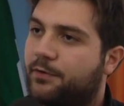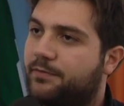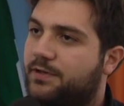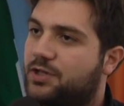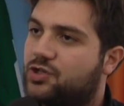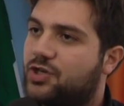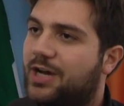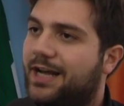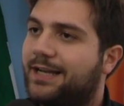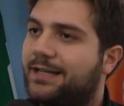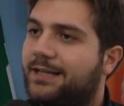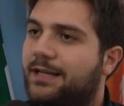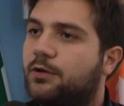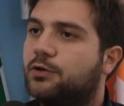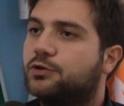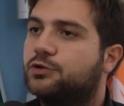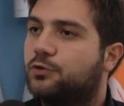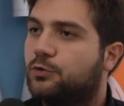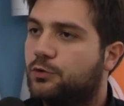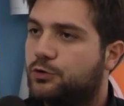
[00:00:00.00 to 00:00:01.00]
provinciale
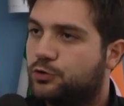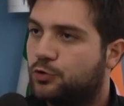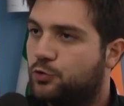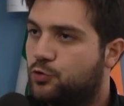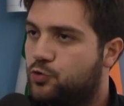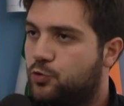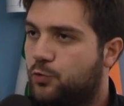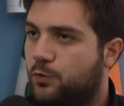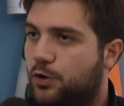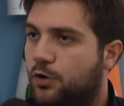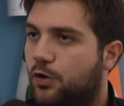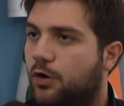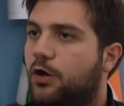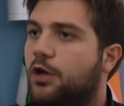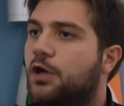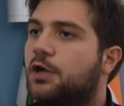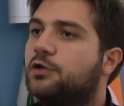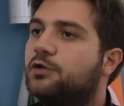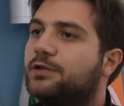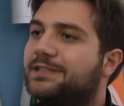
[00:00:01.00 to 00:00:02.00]
dello scorso giugno
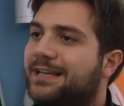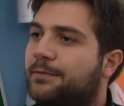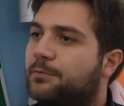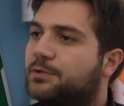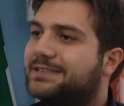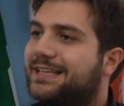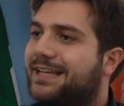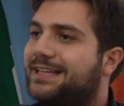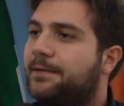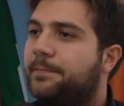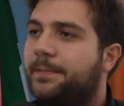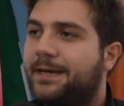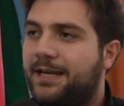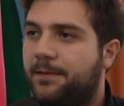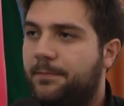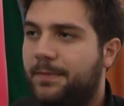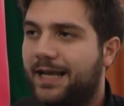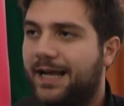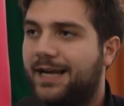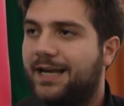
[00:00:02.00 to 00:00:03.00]
noi siamo stati i
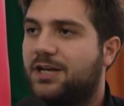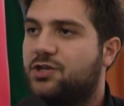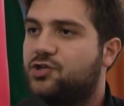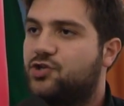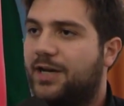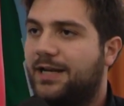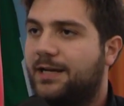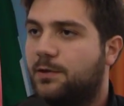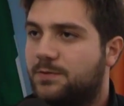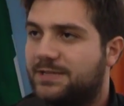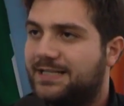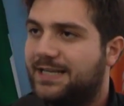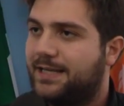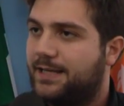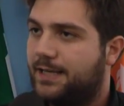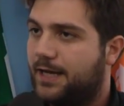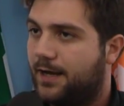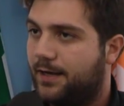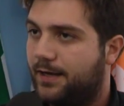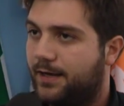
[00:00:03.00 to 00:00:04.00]
primi a lanciare un
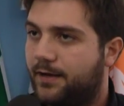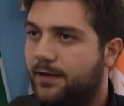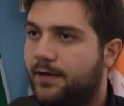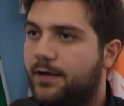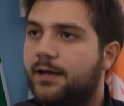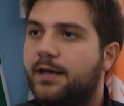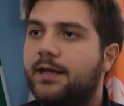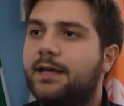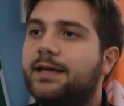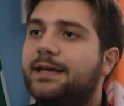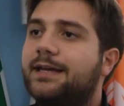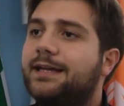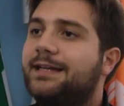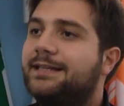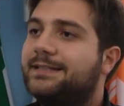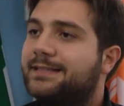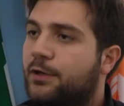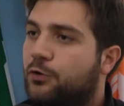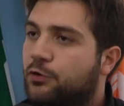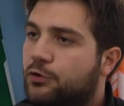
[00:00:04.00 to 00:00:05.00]
segnale.
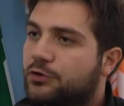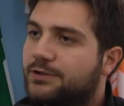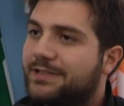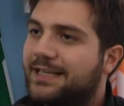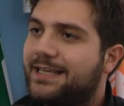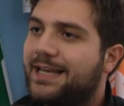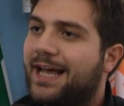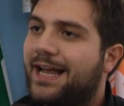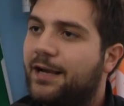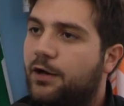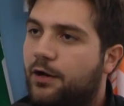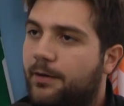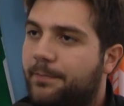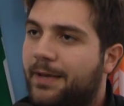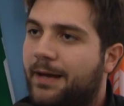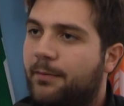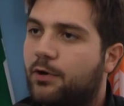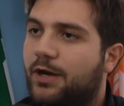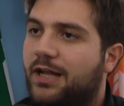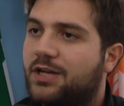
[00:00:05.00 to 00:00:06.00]
Il secondo segnale lo
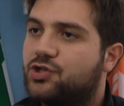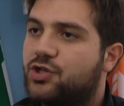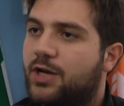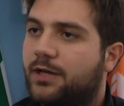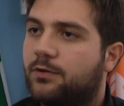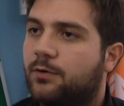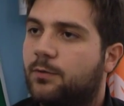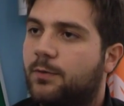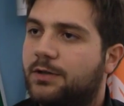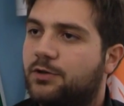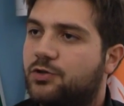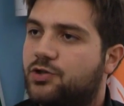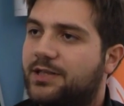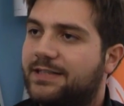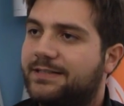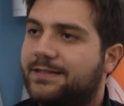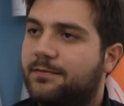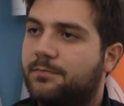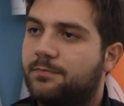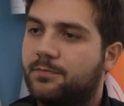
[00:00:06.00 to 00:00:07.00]
abbiamo lanciato quando ci
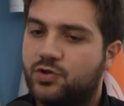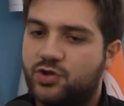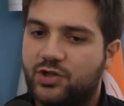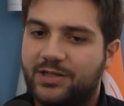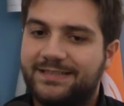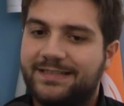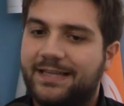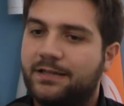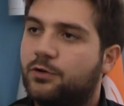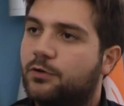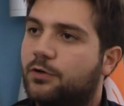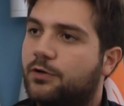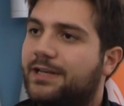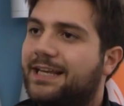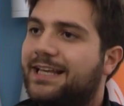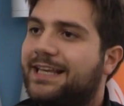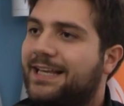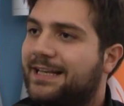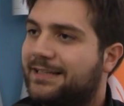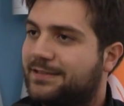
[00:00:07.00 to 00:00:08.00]
è stato
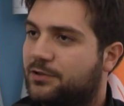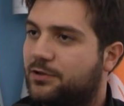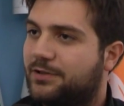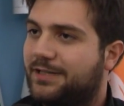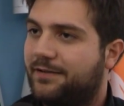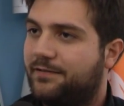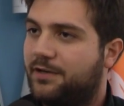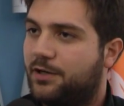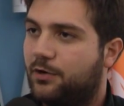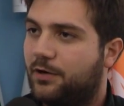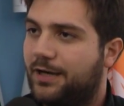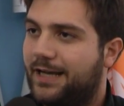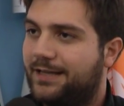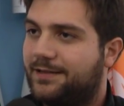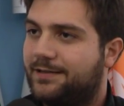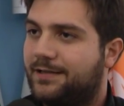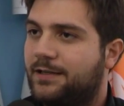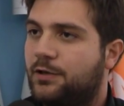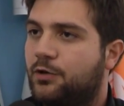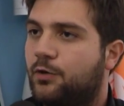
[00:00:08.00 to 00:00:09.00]
richiesto, tra
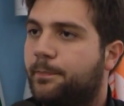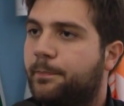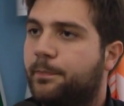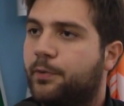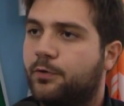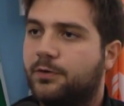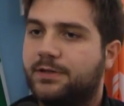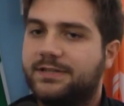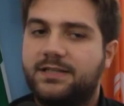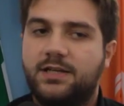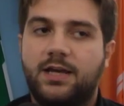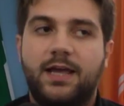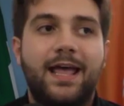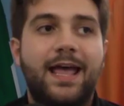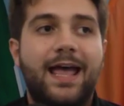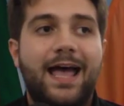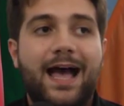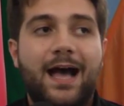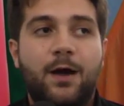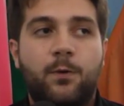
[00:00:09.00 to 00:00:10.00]
virgolette, di opporsi
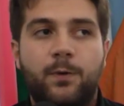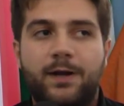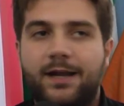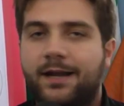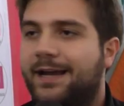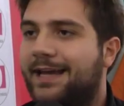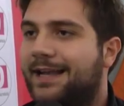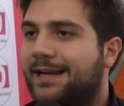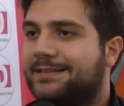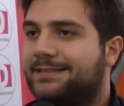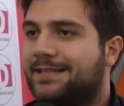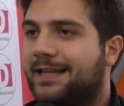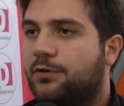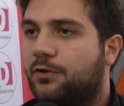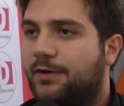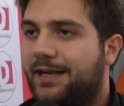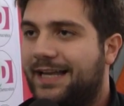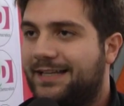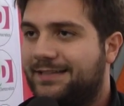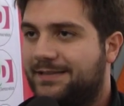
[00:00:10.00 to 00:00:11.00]
a quella che era
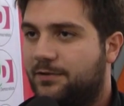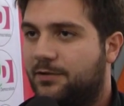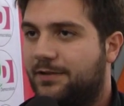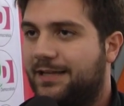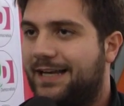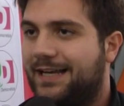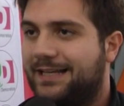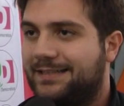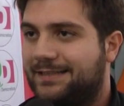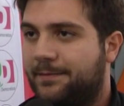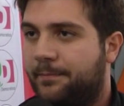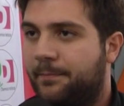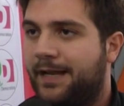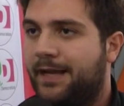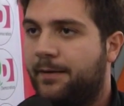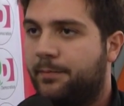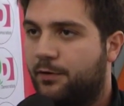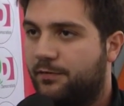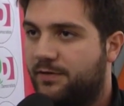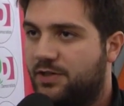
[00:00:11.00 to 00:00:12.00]
stato l'esito
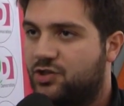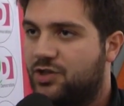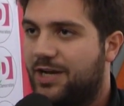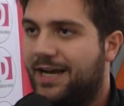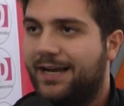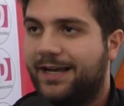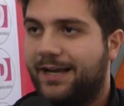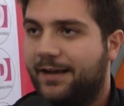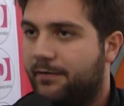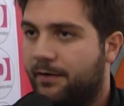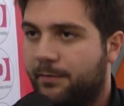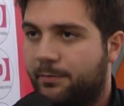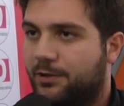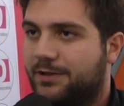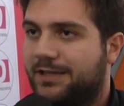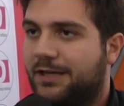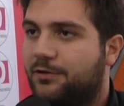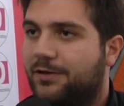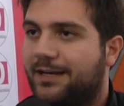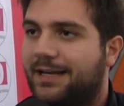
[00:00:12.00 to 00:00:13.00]
dell'assemblea provinciale che aveva
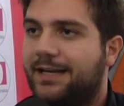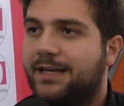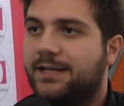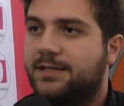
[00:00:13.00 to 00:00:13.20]
portato alle